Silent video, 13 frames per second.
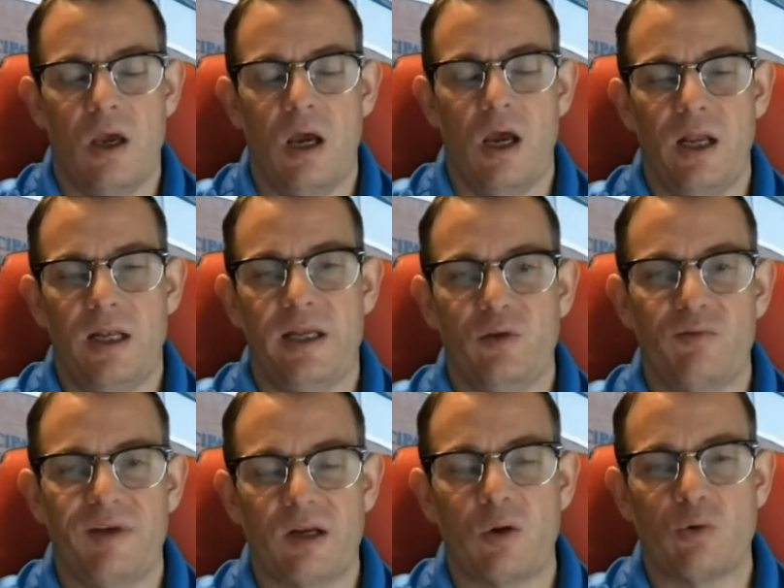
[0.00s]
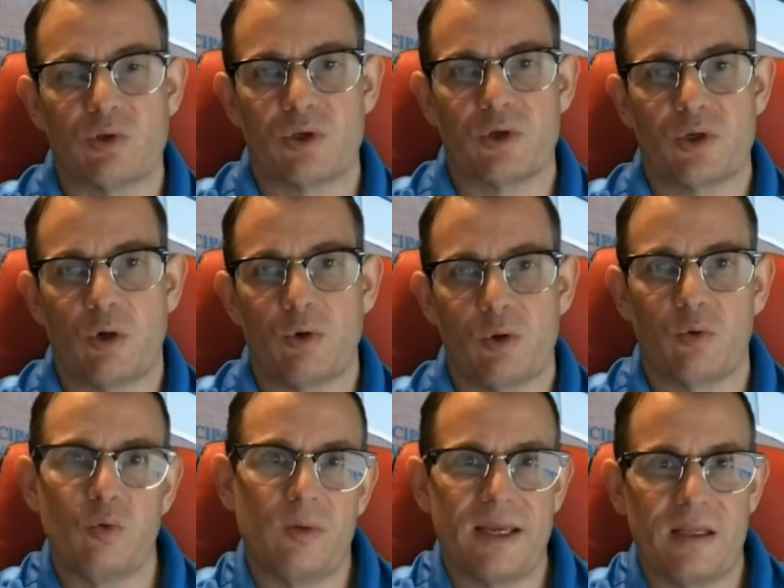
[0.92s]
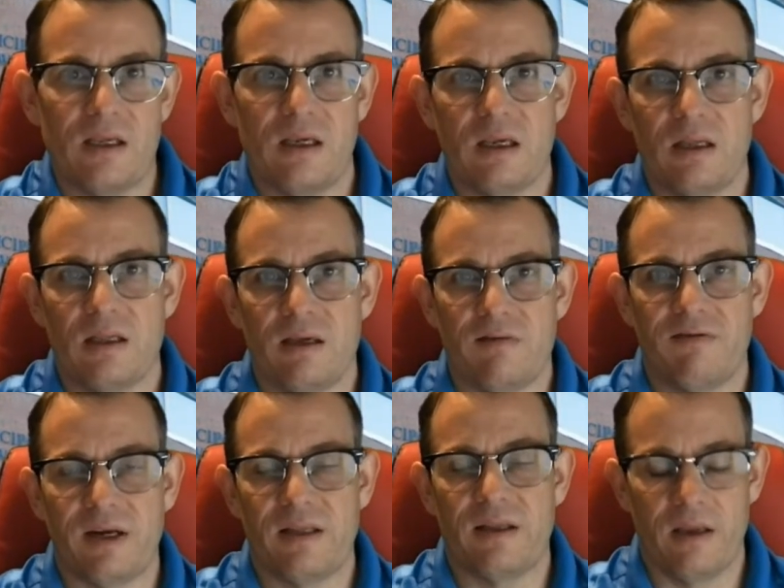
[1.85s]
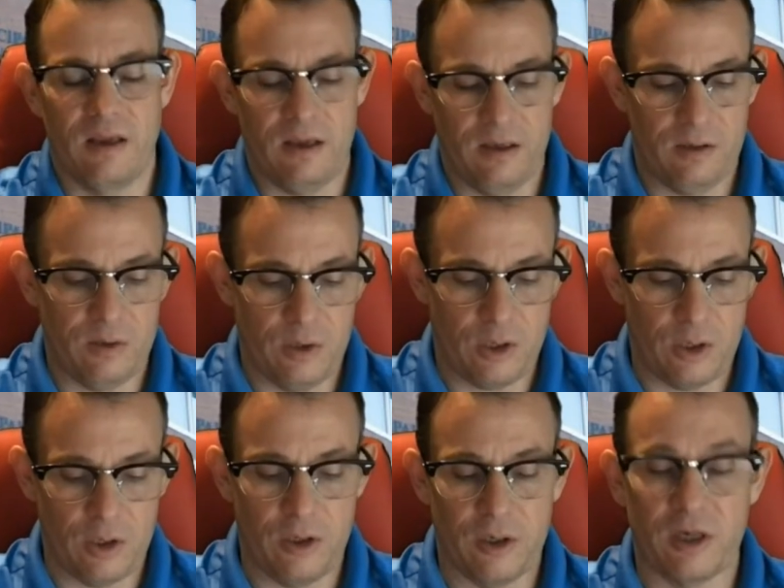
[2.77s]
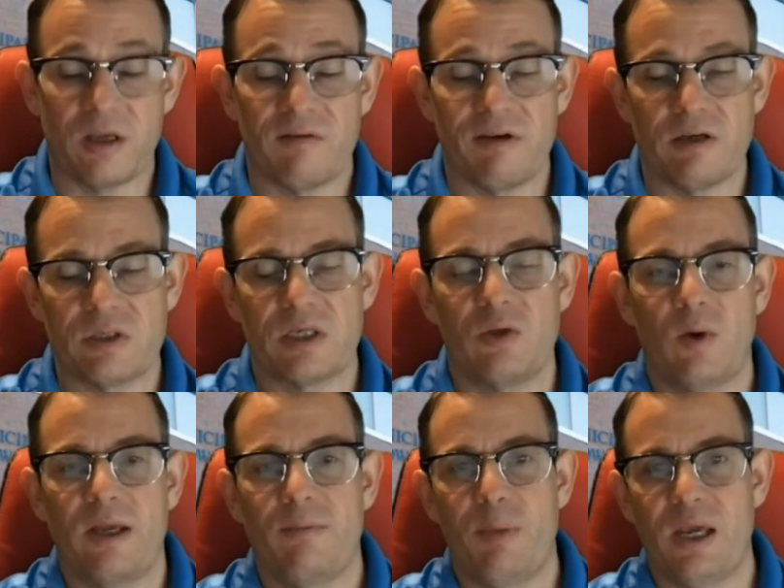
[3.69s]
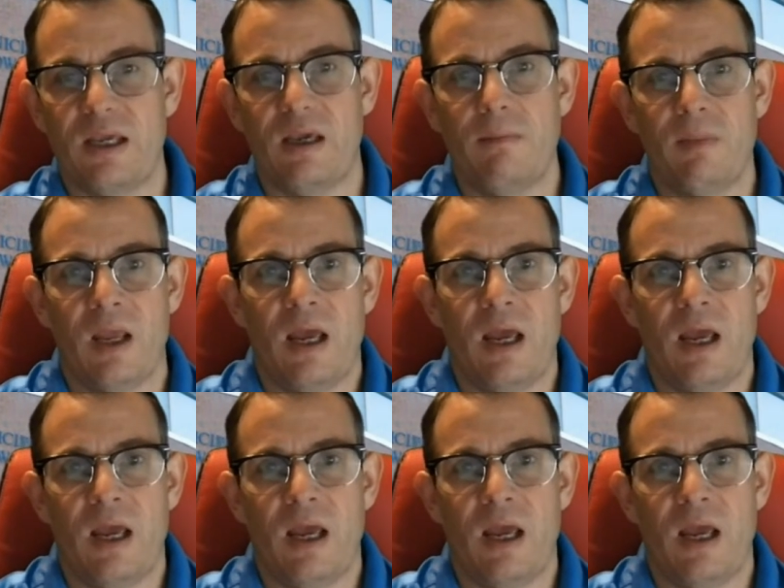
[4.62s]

euh, les nouvelles constructions ont tout le temps des, frais euh, de, redevance qui doivent être payés.